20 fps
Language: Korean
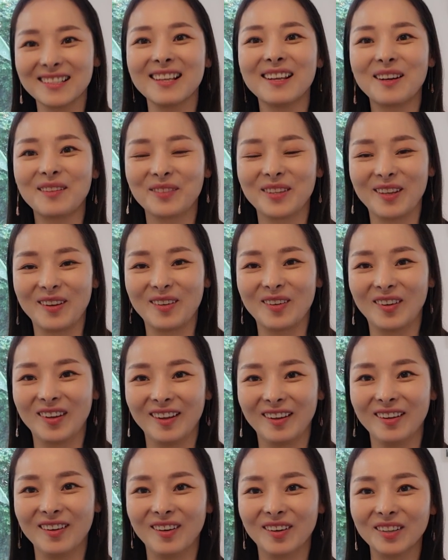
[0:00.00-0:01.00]
사람이 된
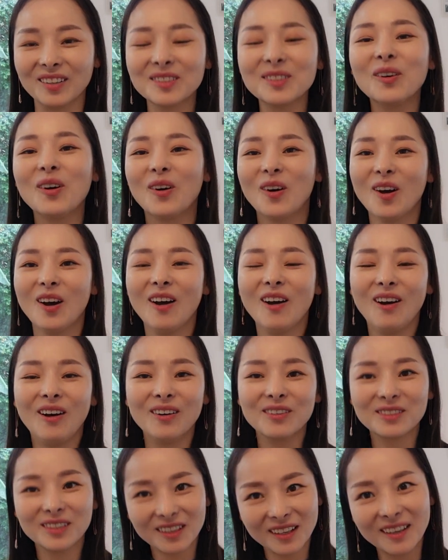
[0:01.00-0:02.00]
거예요. 그래서
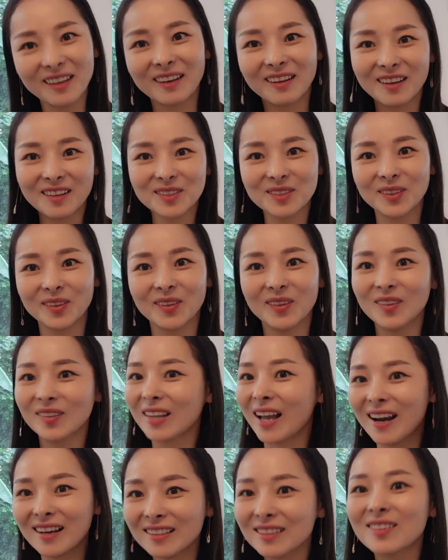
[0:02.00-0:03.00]
어, 제가 얘기했어요. 어,
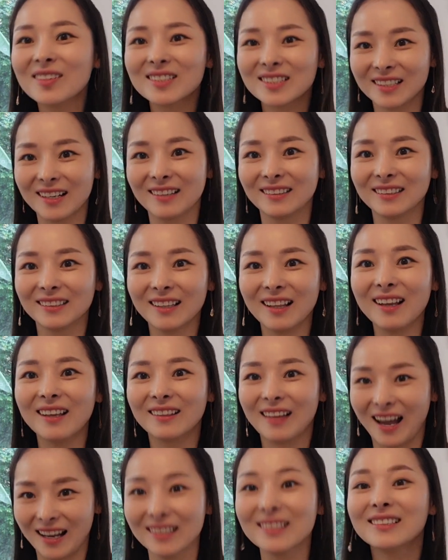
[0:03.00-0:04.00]
다 그러진 않는데
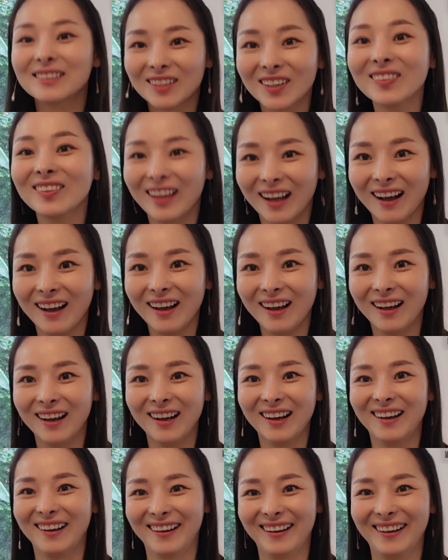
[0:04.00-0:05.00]
나는 그런다.
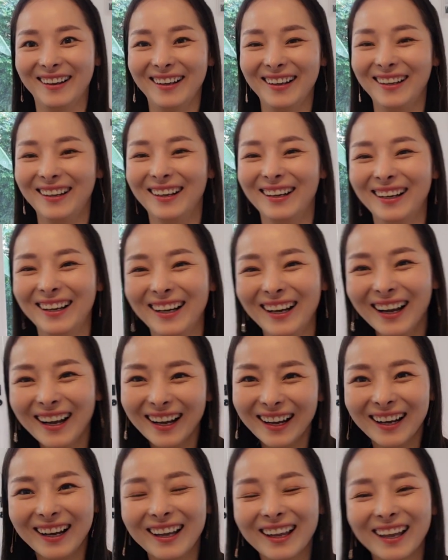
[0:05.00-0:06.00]

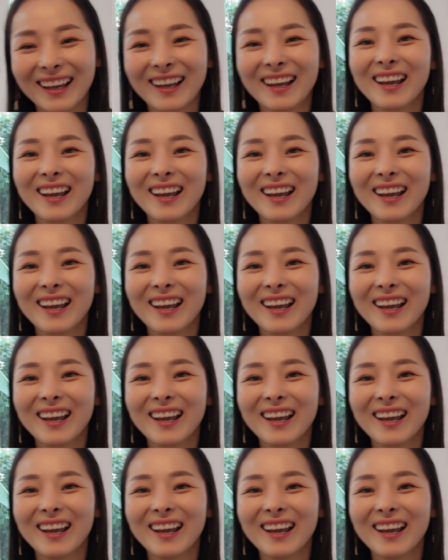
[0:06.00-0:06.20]
네,